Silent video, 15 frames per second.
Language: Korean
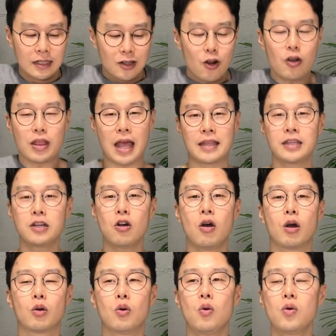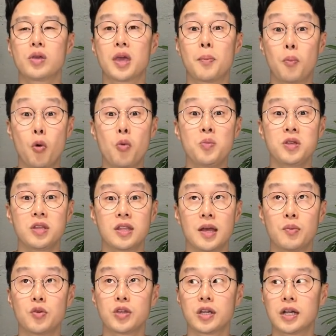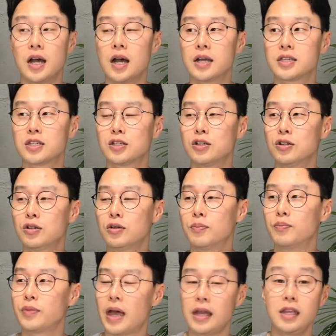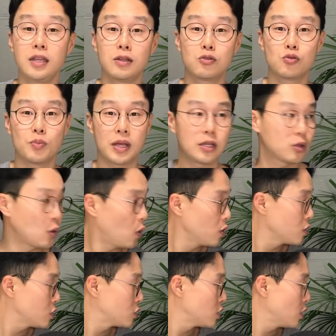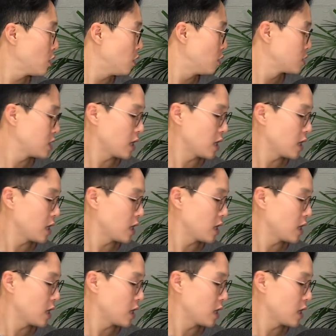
그런 건 아닌 것 같고 이게 봄이 되다 보니까 지금 날이 좀 많이 더워졌어요.